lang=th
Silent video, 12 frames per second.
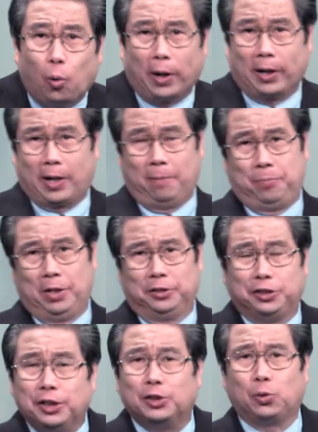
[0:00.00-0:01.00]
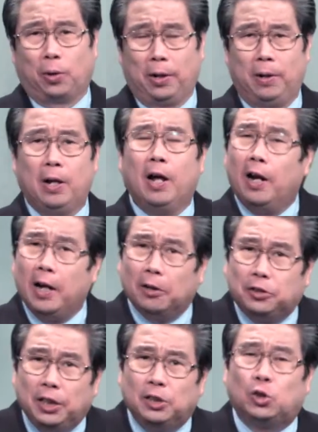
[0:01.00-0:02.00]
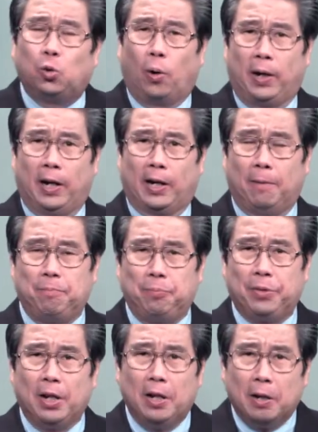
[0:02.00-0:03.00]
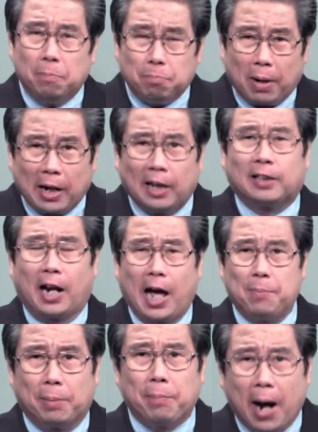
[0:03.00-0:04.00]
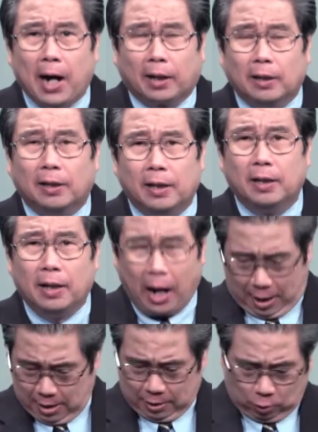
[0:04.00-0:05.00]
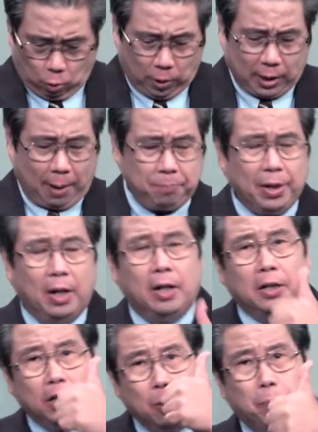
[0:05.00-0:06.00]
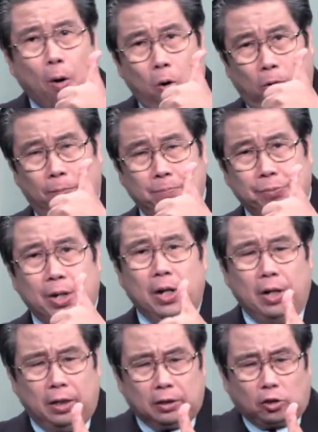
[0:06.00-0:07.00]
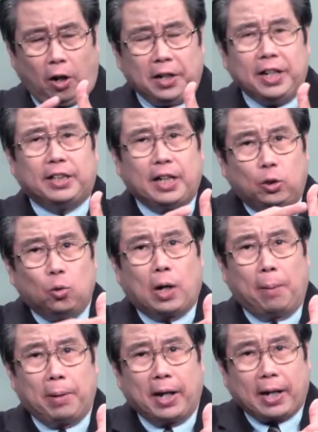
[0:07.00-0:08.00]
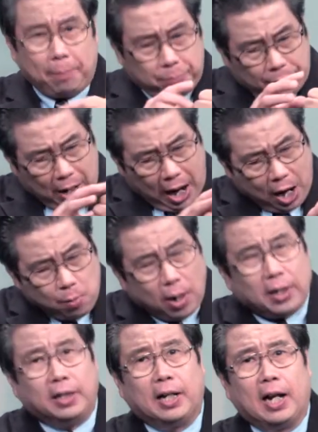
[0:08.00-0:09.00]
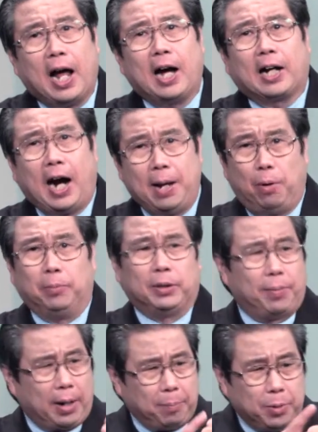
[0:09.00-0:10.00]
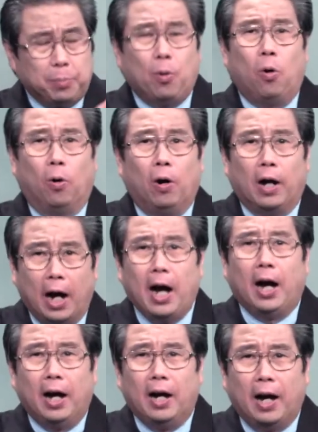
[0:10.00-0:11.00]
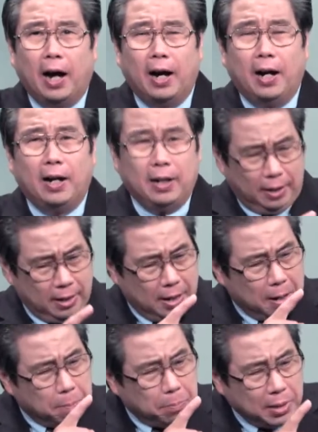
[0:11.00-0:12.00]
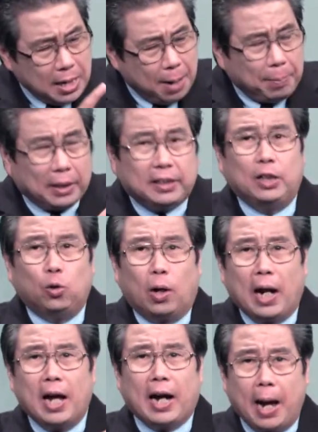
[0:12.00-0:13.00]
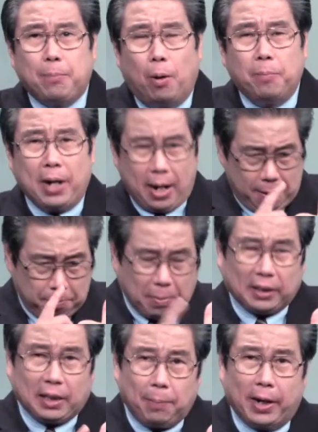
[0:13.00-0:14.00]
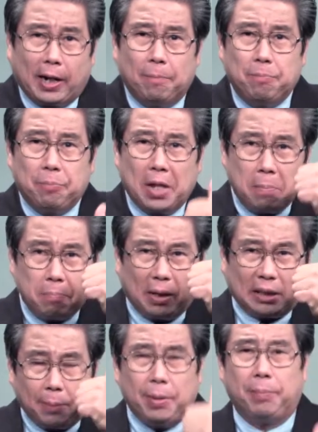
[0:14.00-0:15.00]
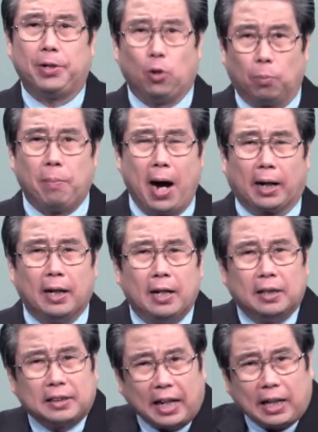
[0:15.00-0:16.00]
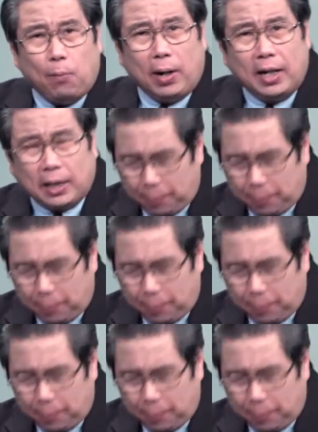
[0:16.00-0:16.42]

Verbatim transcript: วนครับชิ้นส่วนแล้วชิ้นส่วนนะครับ มันอันตรามากๆเลยดูนะครับนิ้วโป้ง ตอนนี้ติดอยู่กับอะไรครับไอว่าอื่นในร่างกายผมใช่ไหมครับ นิ้วโป้งฮะเมื่อมันติดอยู่กับร่างกายผมเนี่ยมันทำไมครับ มันจะมีประโยชน์มาก แต่ถ้าวันหนึ่งทำ